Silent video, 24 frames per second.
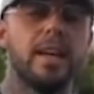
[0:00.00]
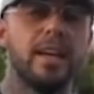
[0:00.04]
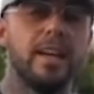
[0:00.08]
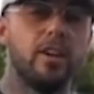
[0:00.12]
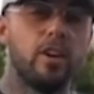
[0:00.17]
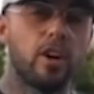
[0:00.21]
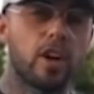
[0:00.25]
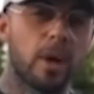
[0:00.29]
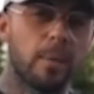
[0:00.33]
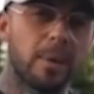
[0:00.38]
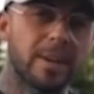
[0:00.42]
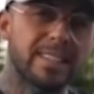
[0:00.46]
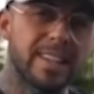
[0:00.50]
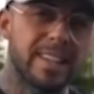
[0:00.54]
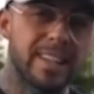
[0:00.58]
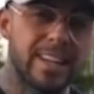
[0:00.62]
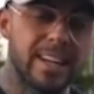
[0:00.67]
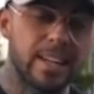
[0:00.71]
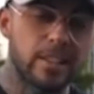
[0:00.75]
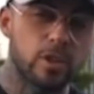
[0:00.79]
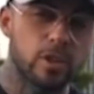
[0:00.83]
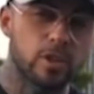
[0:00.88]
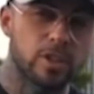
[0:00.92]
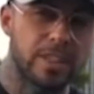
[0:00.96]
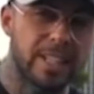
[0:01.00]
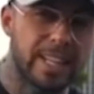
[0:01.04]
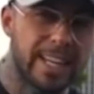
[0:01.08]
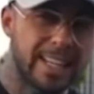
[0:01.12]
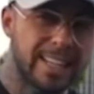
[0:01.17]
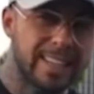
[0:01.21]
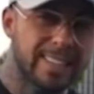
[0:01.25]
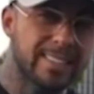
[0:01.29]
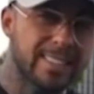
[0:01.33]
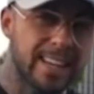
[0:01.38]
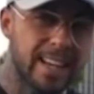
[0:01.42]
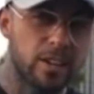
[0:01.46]
Y lo que vas a hacer estos
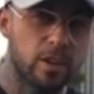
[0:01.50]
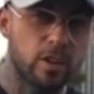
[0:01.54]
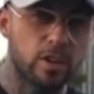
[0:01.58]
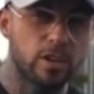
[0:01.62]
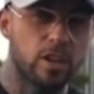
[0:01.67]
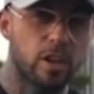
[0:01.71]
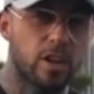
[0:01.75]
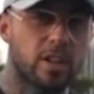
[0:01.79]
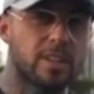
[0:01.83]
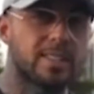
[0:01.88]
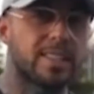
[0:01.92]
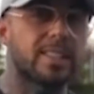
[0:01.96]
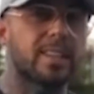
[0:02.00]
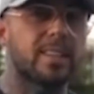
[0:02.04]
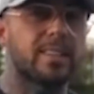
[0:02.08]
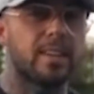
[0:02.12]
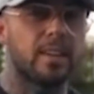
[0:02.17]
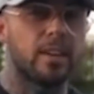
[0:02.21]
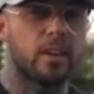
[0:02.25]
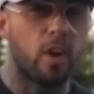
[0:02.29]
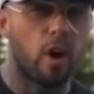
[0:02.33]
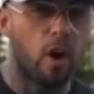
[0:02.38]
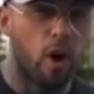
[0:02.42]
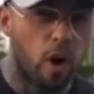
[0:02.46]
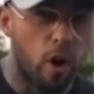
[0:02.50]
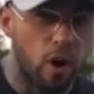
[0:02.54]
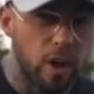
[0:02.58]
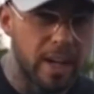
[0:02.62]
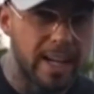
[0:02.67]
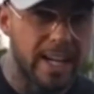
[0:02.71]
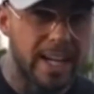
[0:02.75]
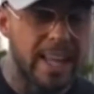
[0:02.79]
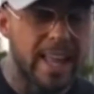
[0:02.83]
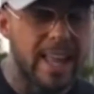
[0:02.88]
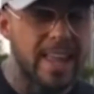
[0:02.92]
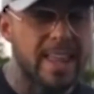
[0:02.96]
siguientes años y lo que estás haciendo hoy
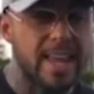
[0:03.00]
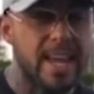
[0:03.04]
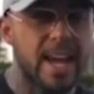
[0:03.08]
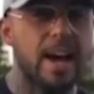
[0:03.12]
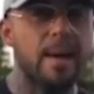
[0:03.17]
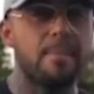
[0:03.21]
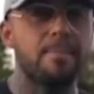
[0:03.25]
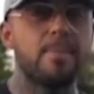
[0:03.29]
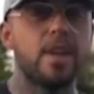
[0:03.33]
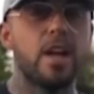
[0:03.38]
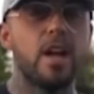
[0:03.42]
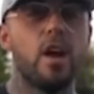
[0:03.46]
cada día.